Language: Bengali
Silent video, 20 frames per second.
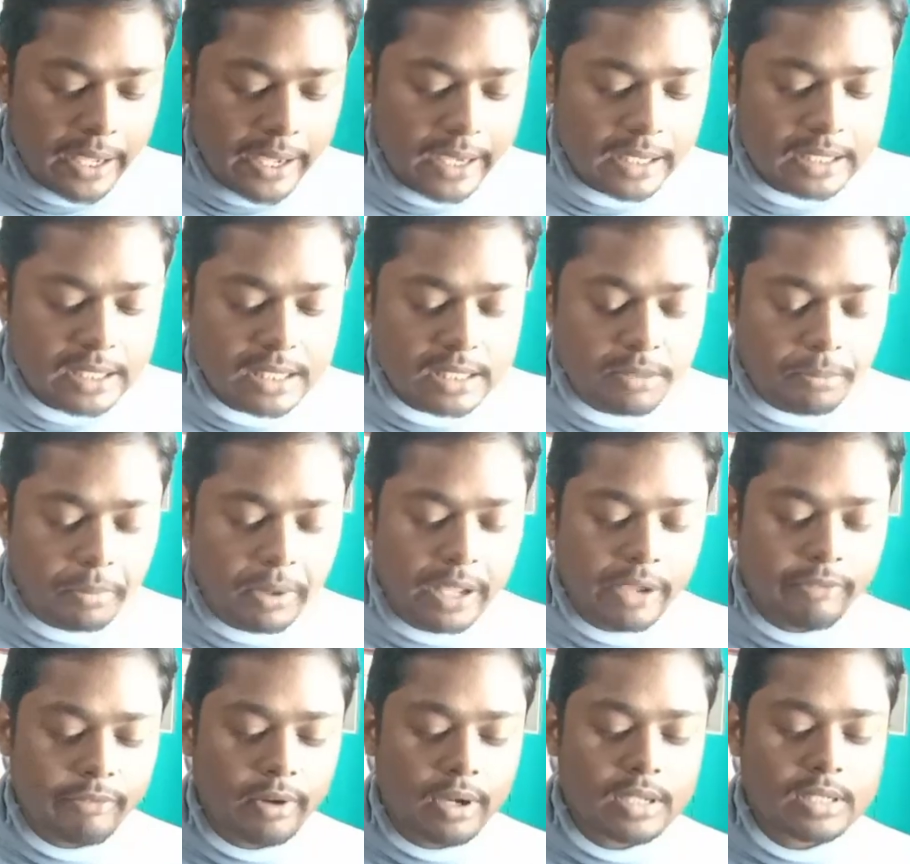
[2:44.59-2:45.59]
এট হিজ
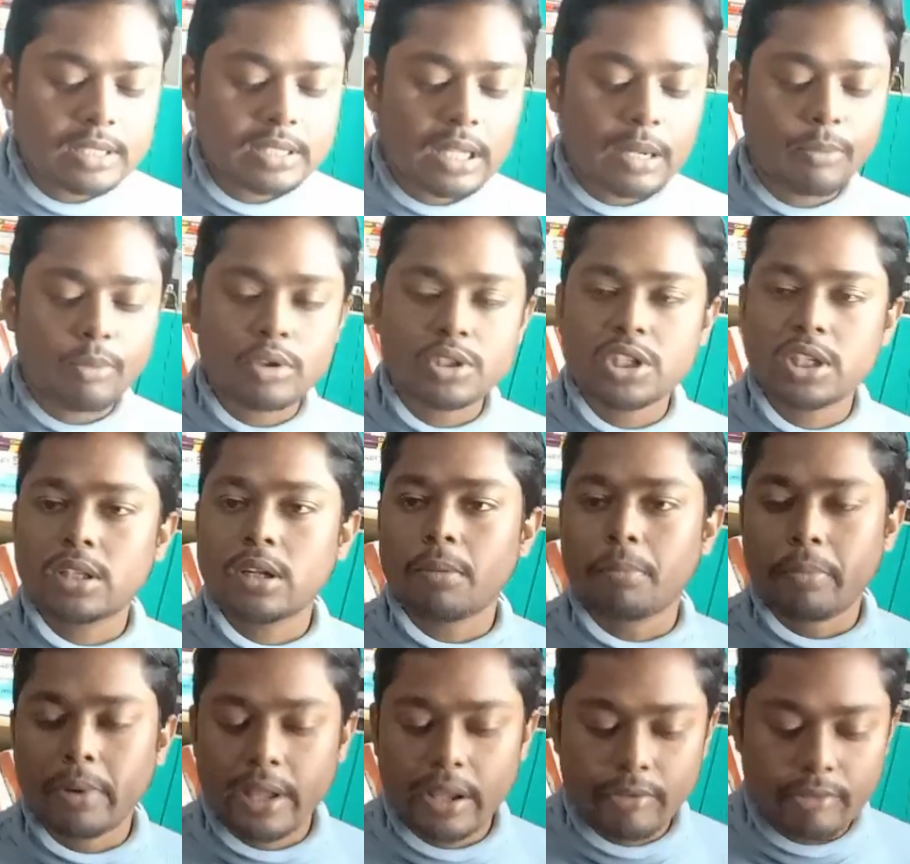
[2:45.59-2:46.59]
ব্রেকফাস্ট তারপর সে তার
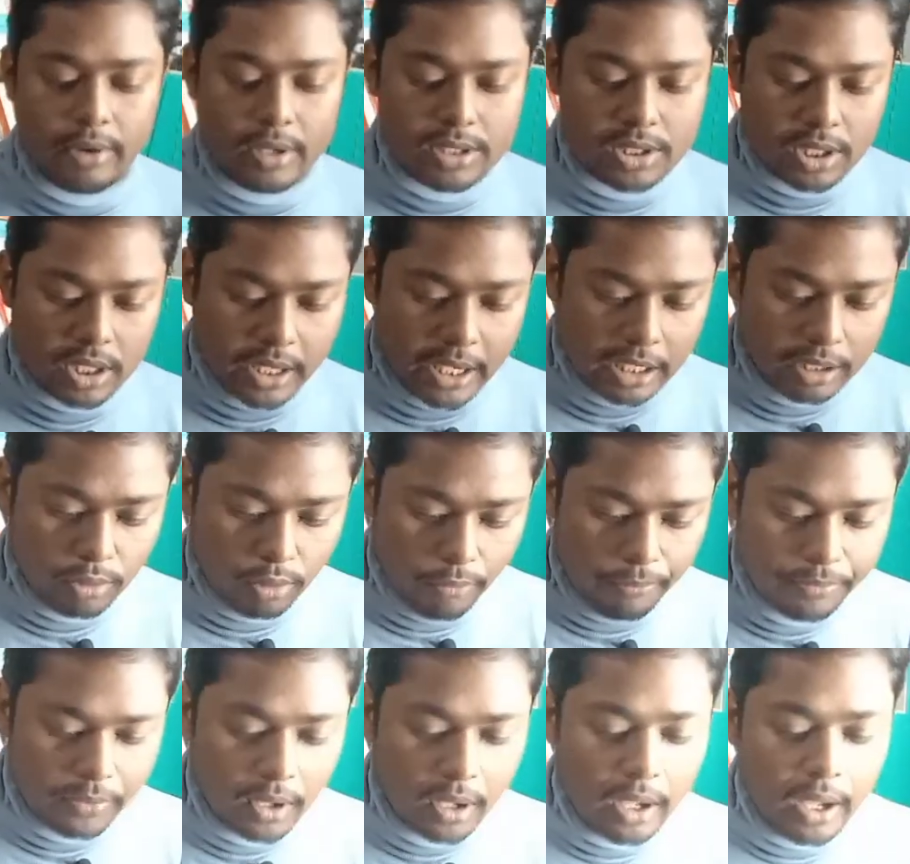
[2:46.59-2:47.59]
ব্রেকফাস্টটা খেলো
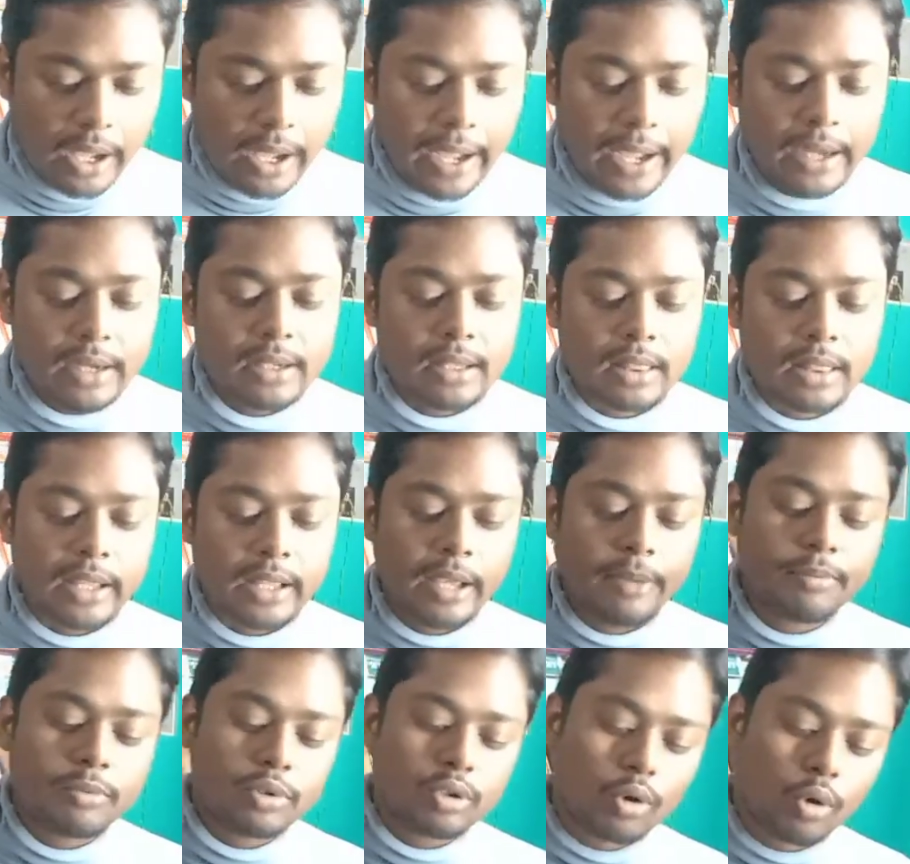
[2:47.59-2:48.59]
অ্যান্ড
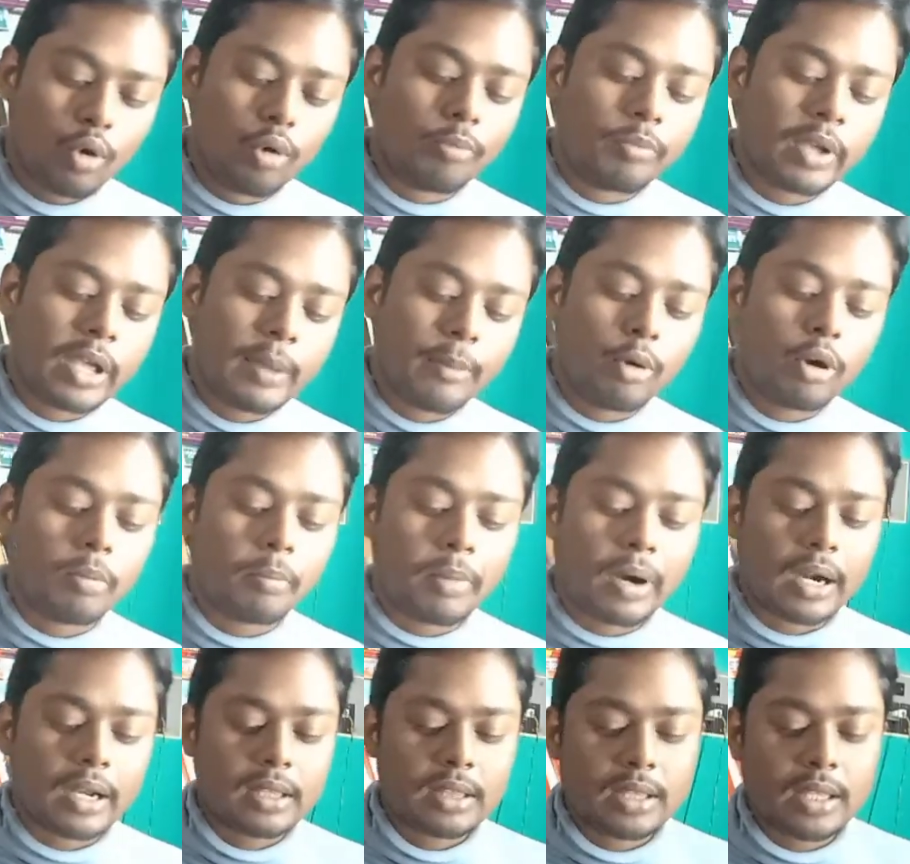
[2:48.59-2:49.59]
লেফট হোম এবং
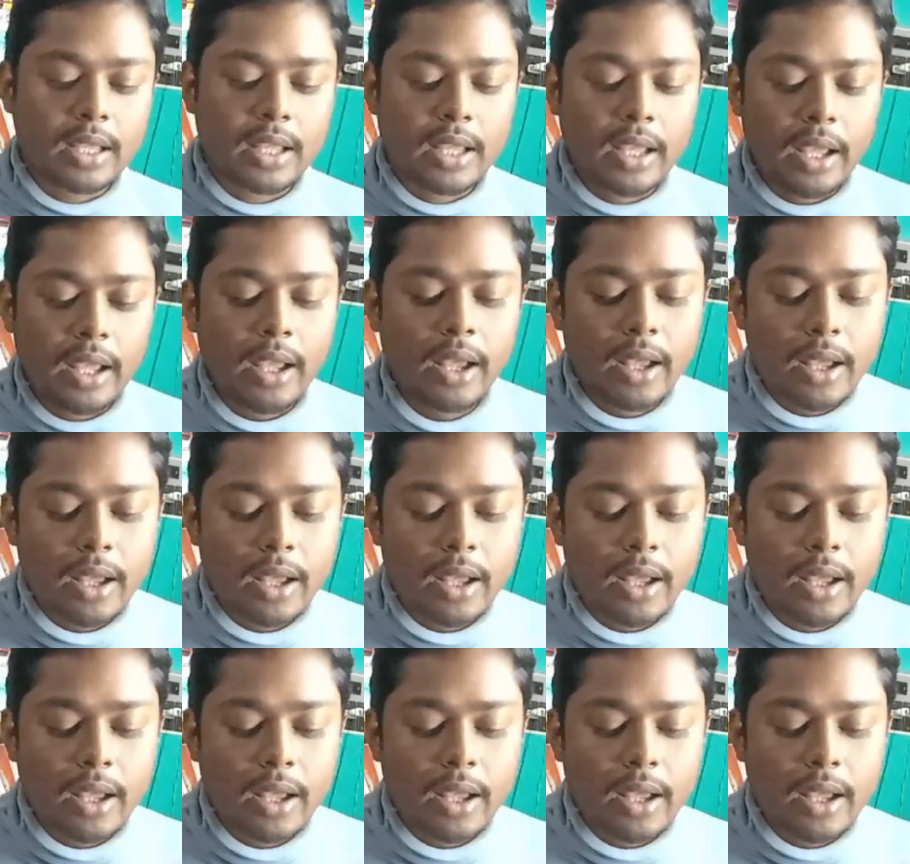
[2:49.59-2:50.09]
বাড়ির থেকে